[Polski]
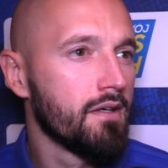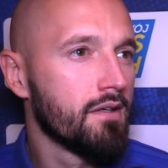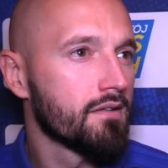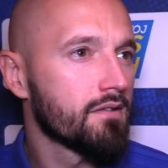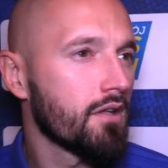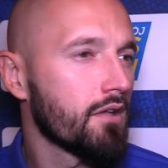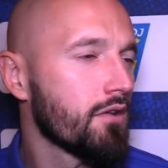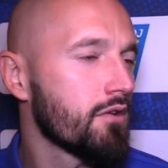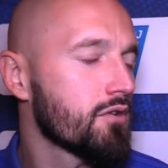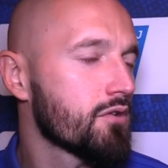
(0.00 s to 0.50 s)

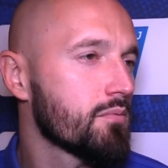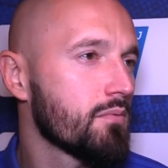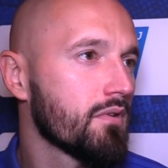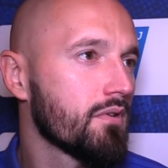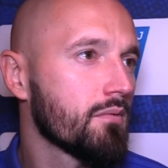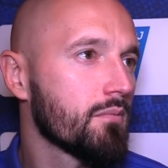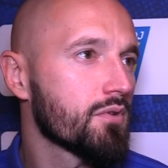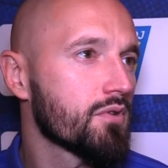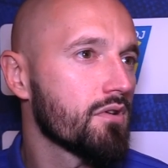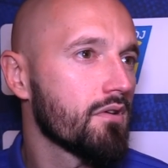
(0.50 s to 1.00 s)

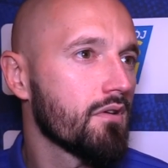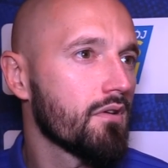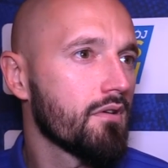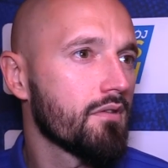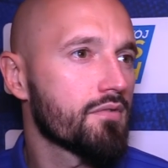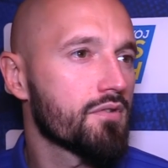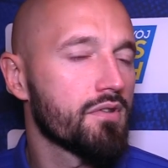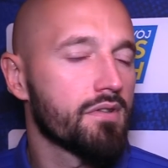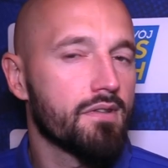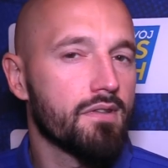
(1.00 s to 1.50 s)
stanęliśmy myślę
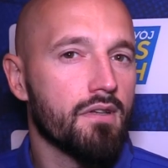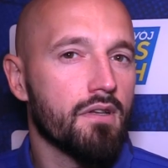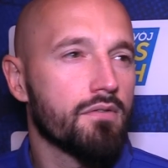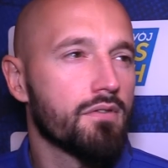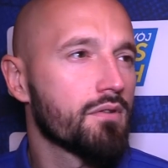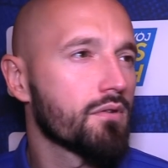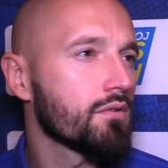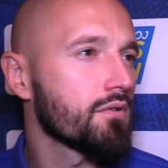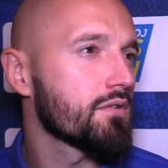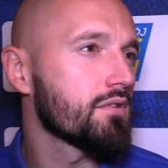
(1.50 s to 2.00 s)
wszyscy na
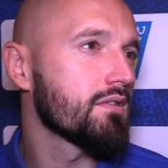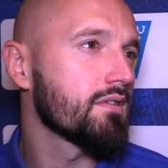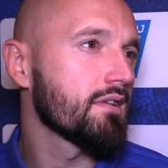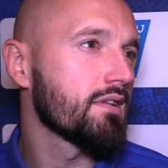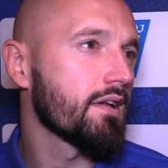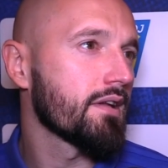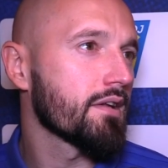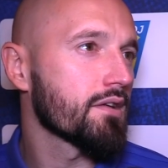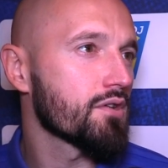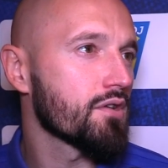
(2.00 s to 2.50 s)
wysokości
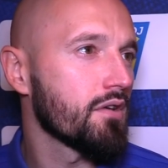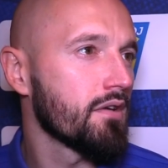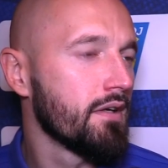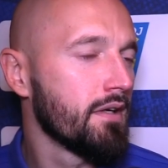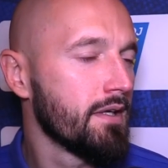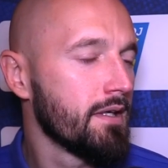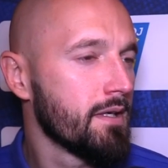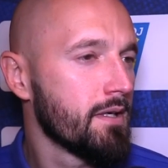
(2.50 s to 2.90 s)
zadania, że,